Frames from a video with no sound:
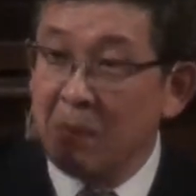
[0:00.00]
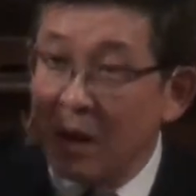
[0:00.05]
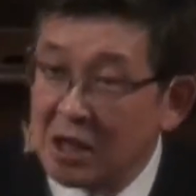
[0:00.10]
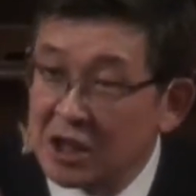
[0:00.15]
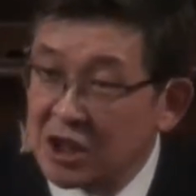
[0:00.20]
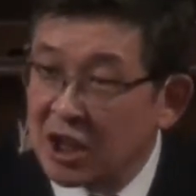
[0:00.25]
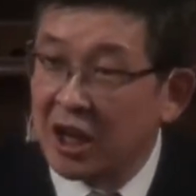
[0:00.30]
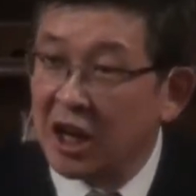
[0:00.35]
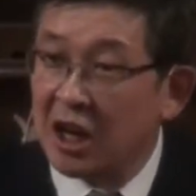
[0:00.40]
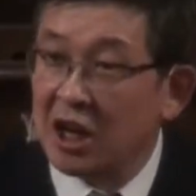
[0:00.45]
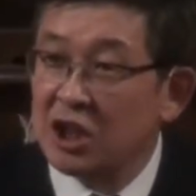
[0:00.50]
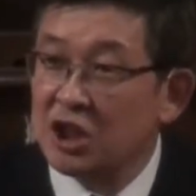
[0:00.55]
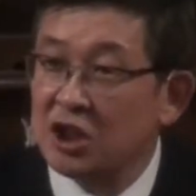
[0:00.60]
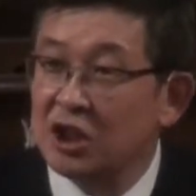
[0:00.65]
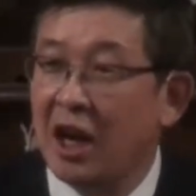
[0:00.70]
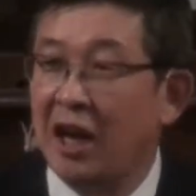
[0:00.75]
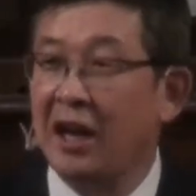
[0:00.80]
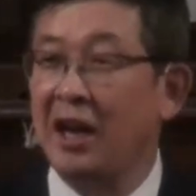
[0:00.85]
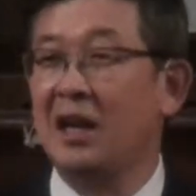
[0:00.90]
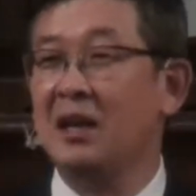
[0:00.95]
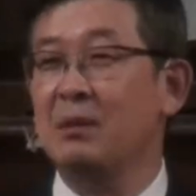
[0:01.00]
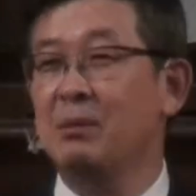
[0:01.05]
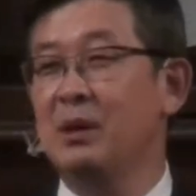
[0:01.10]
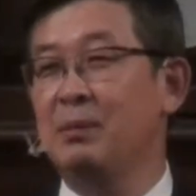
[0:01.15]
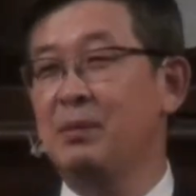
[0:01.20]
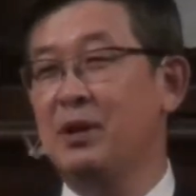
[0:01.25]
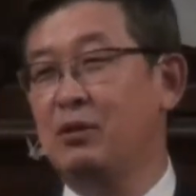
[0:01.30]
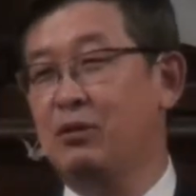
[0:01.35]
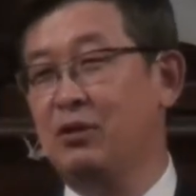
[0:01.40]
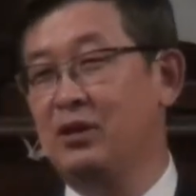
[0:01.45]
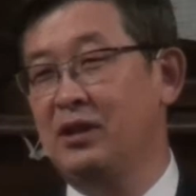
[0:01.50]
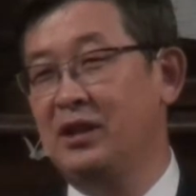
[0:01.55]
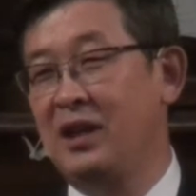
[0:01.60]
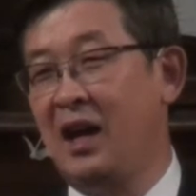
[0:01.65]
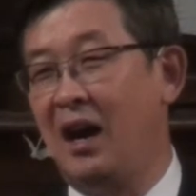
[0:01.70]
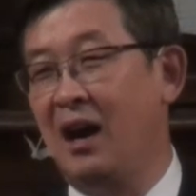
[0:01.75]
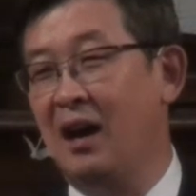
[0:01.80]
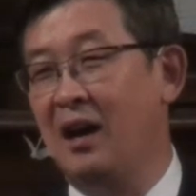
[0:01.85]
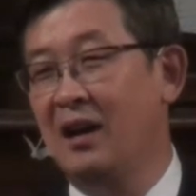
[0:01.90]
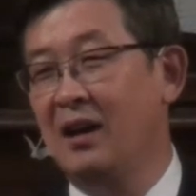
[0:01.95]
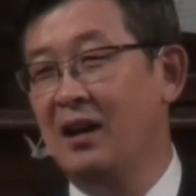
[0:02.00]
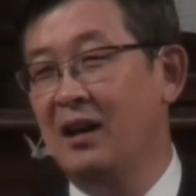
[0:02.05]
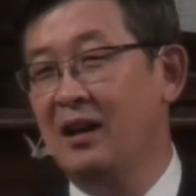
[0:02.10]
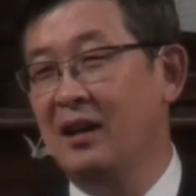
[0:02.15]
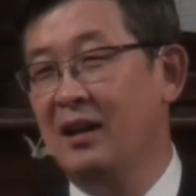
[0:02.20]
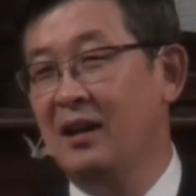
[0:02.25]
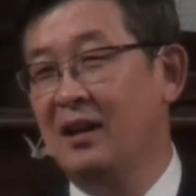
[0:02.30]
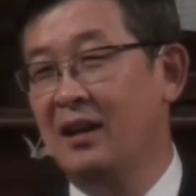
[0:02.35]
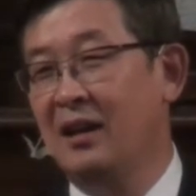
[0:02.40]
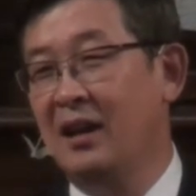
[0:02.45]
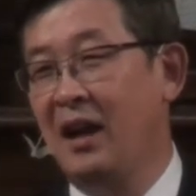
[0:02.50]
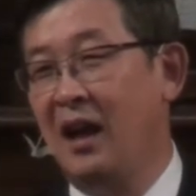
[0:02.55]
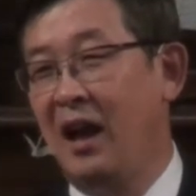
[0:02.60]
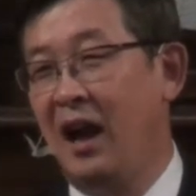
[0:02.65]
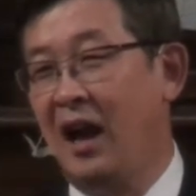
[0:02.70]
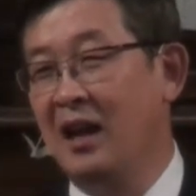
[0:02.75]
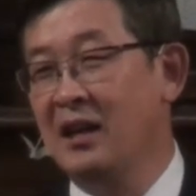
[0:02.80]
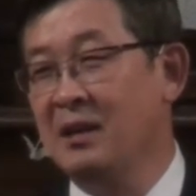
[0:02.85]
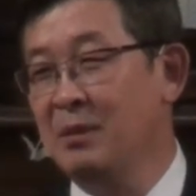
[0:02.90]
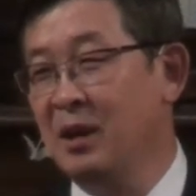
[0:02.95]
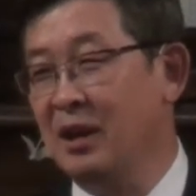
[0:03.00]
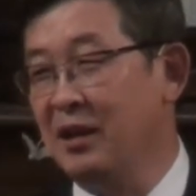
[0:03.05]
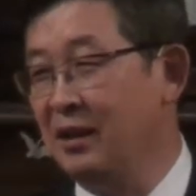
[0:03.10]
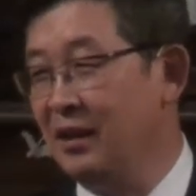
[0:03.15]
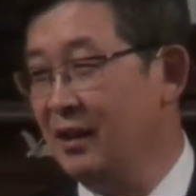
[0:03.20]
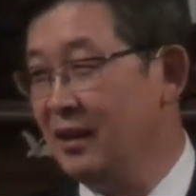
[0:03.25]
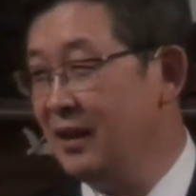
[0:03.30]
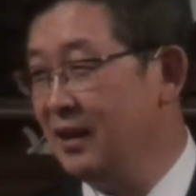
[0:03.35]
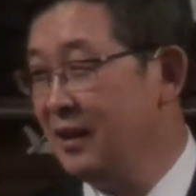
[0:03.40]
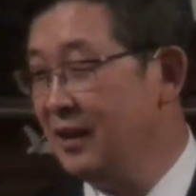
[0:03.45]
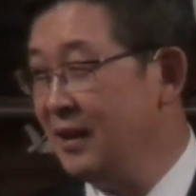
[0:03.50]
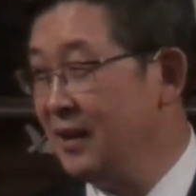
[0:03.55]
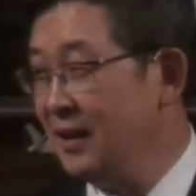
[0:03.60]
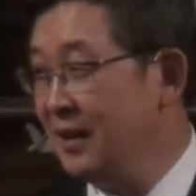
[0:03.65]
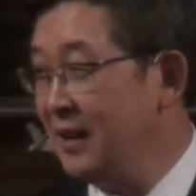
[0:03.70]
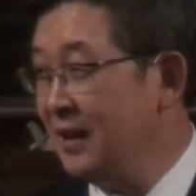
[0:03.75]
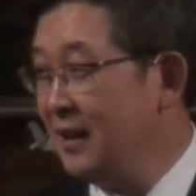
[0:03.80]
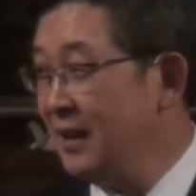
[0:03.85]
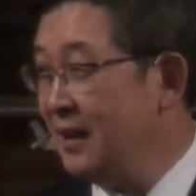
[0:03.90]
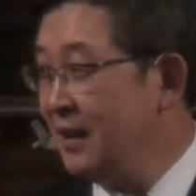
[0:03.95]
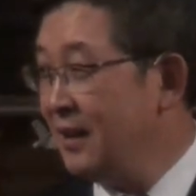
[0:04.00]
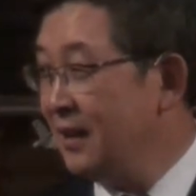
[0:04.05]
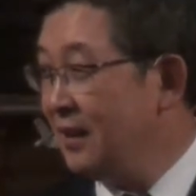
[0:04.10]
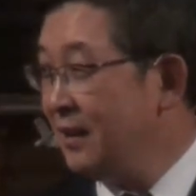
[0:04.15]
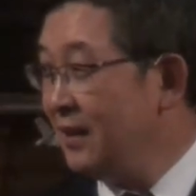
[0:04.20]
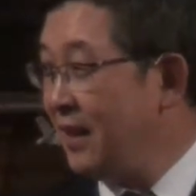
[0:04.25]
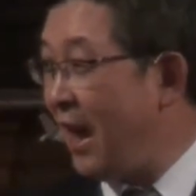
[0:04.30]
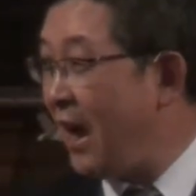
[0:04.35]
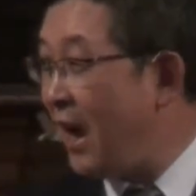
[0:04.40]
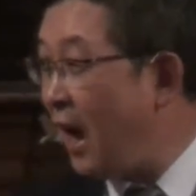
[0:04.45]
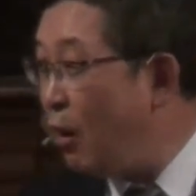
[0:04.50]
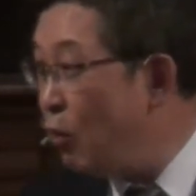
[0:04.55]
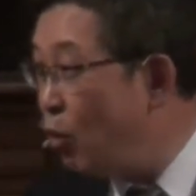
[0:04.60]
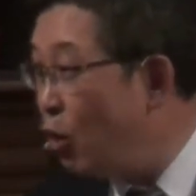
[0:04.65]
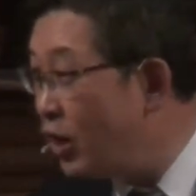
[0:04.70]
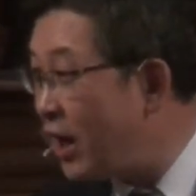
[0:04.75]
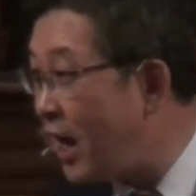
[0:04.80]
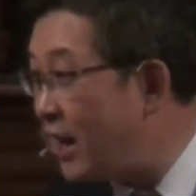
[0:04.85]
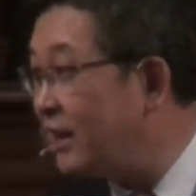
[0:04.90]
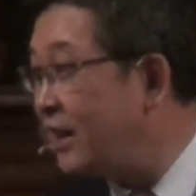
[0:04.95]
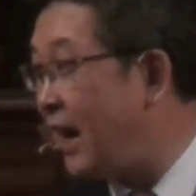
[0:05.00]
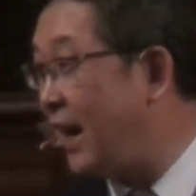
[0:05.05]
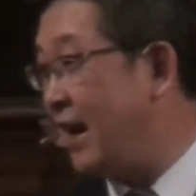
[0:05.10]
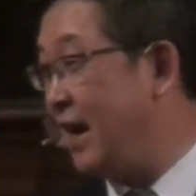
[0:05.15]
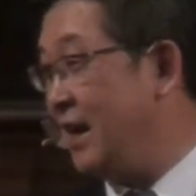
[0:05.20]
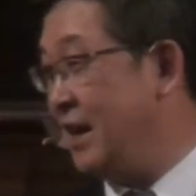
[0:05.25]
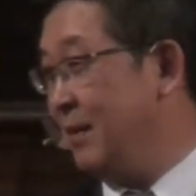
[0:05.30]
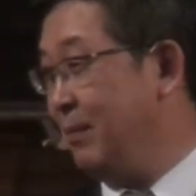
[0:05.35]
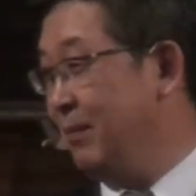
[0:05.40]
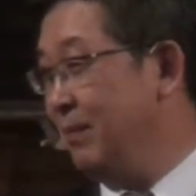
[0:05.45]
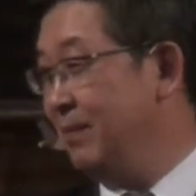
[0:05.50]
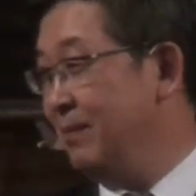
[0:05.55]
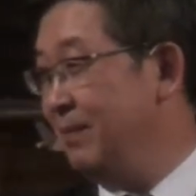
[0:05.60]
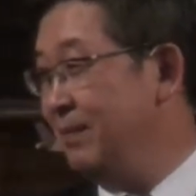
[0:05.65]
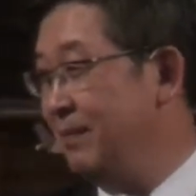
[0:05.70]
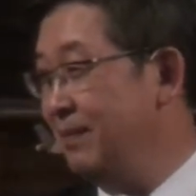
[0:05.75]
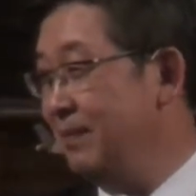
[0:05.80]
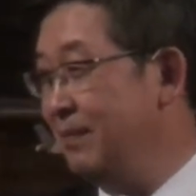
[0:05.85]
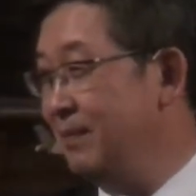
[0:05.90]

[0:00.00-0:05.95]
정말 살아계신 하나님을 믿고 있느냐? 아니면 내가 원하는 하나님.